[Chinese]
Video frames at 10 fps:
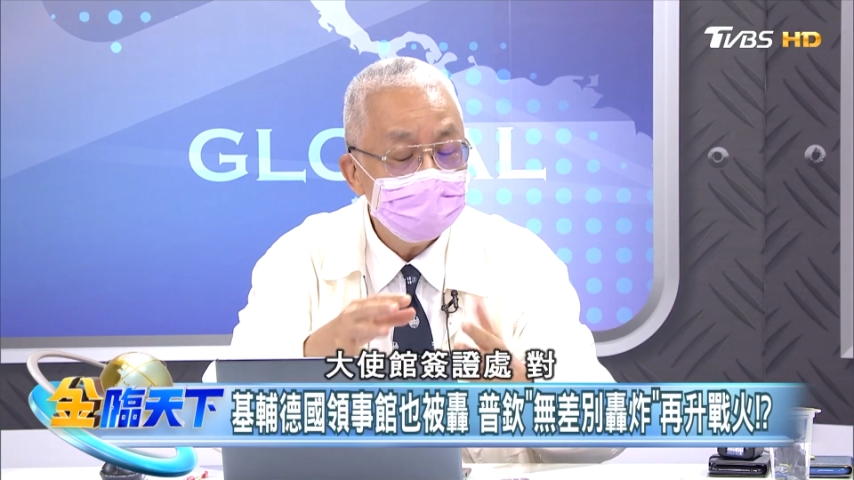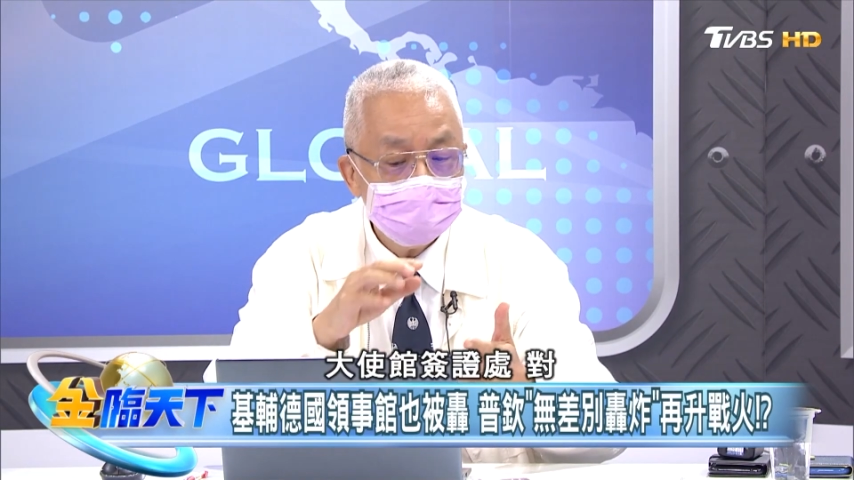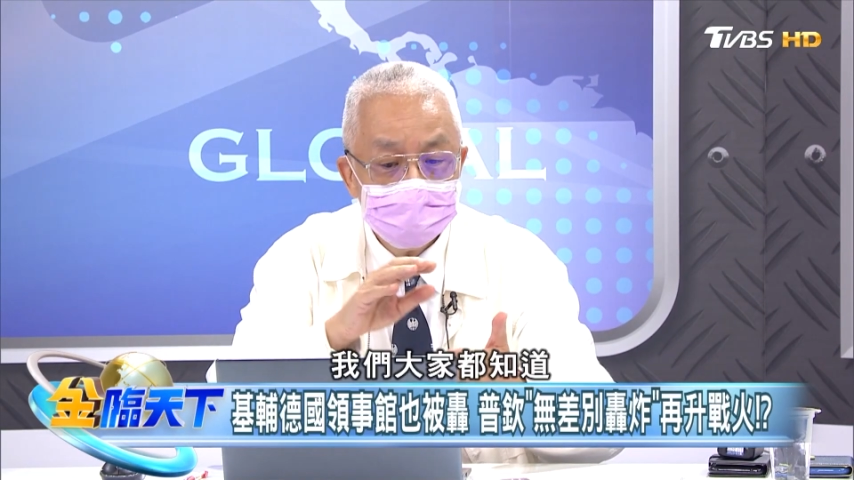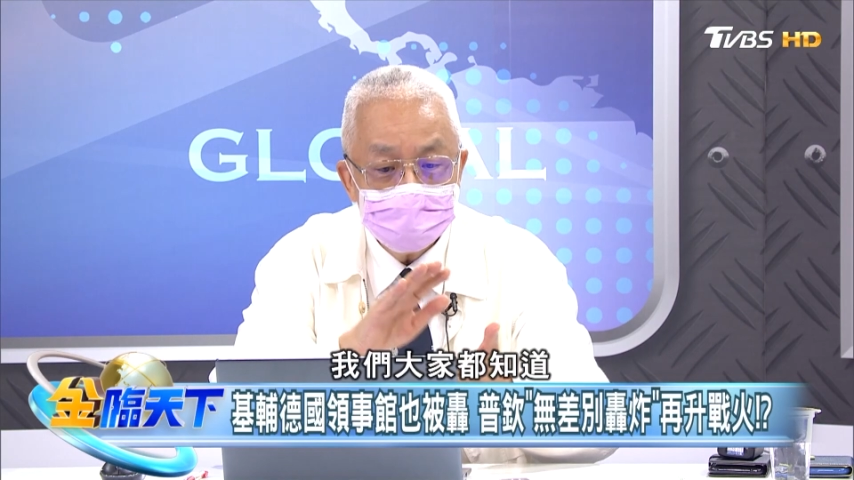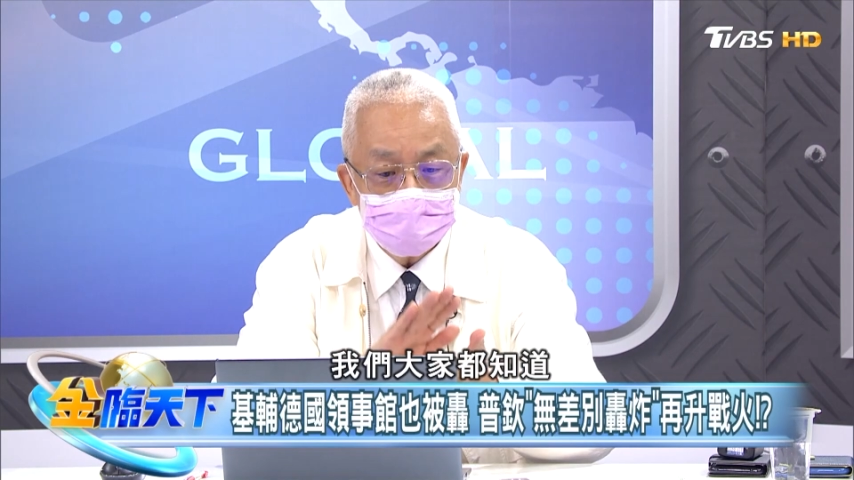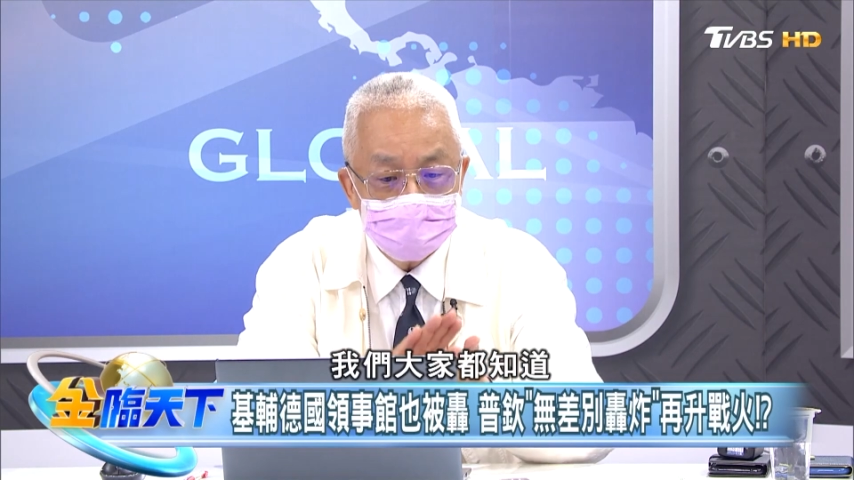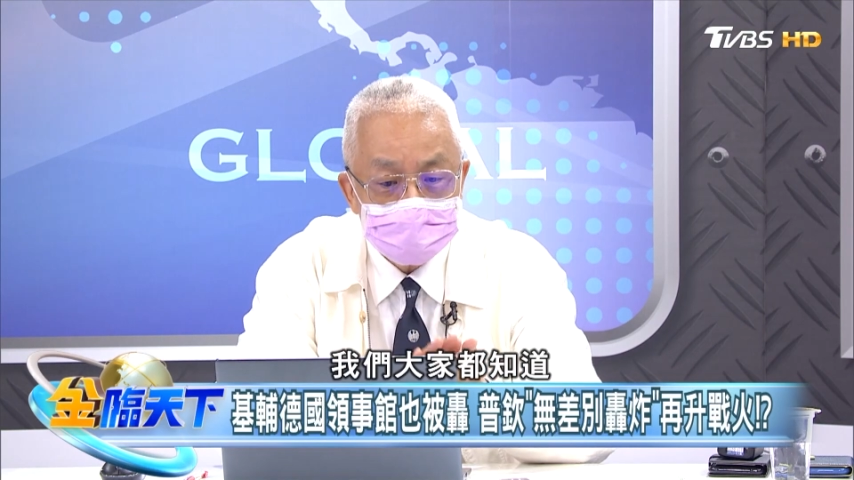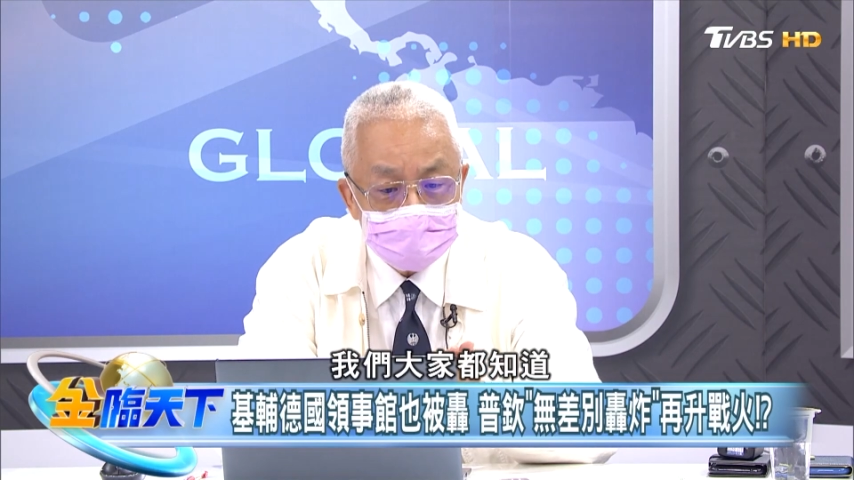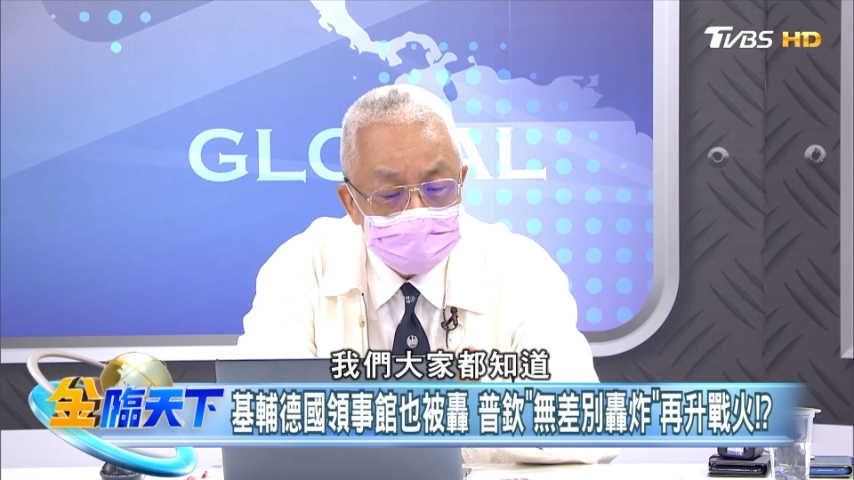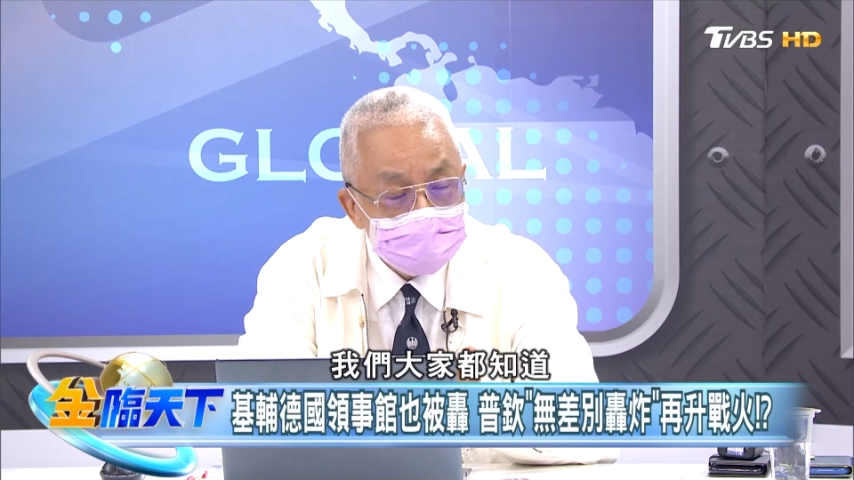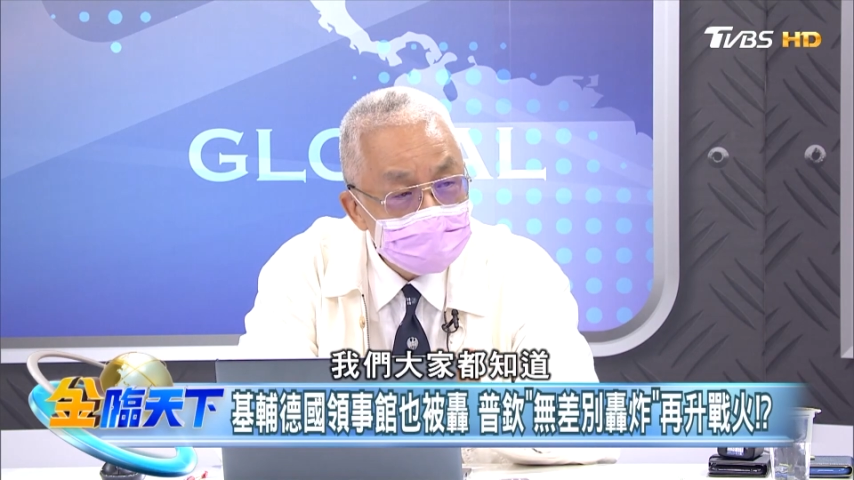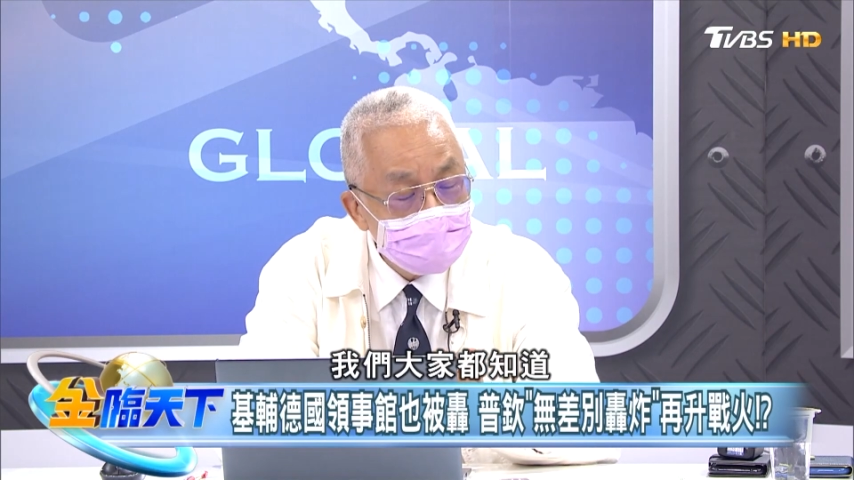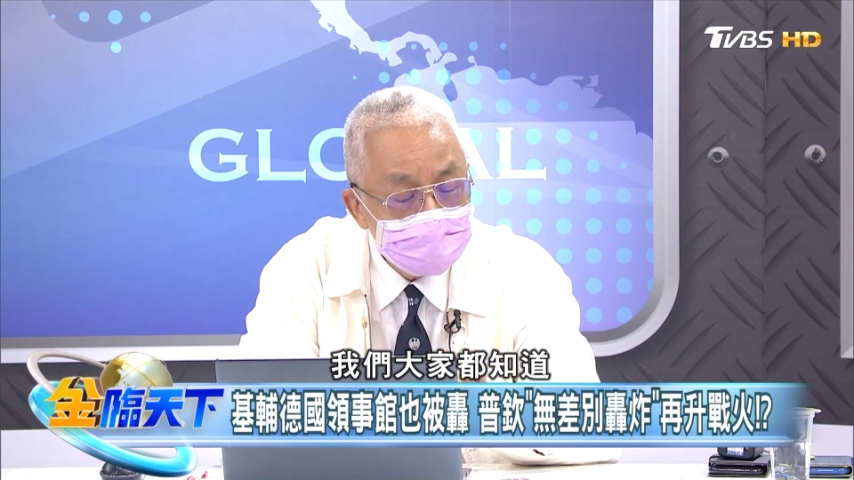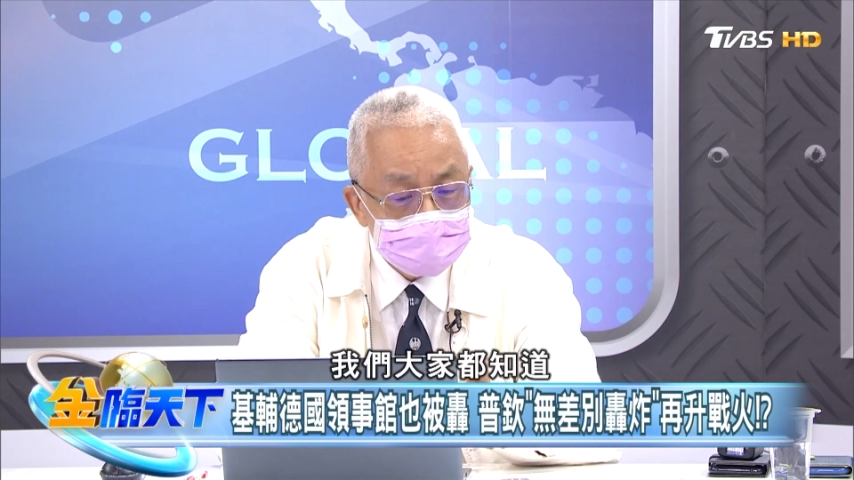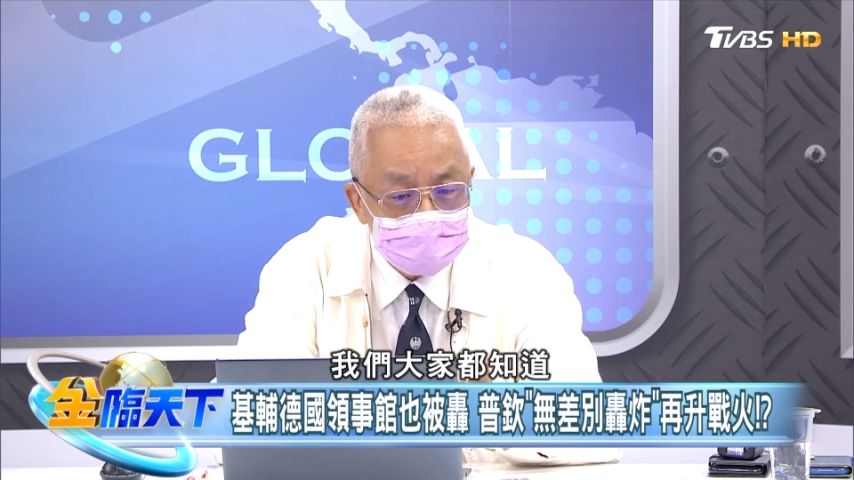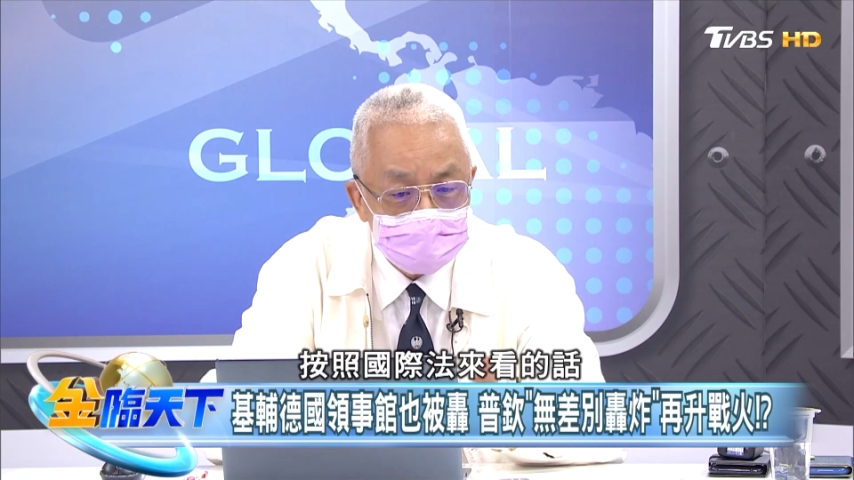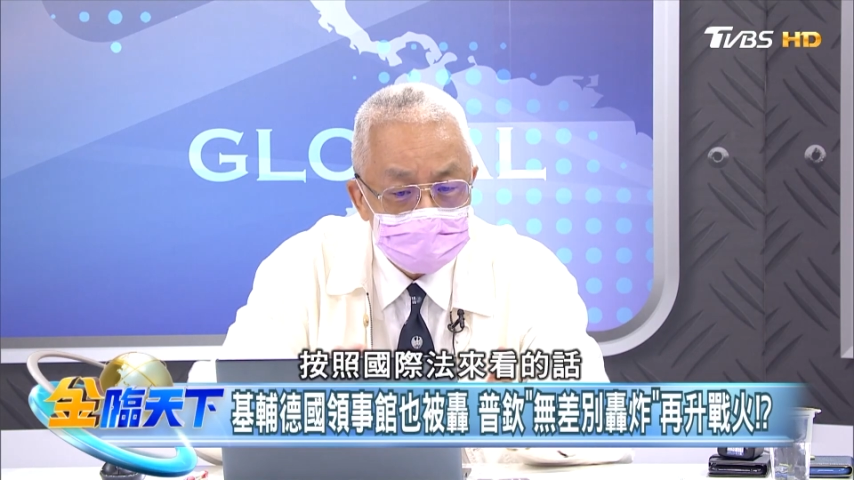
哎，我们大家都知道，按照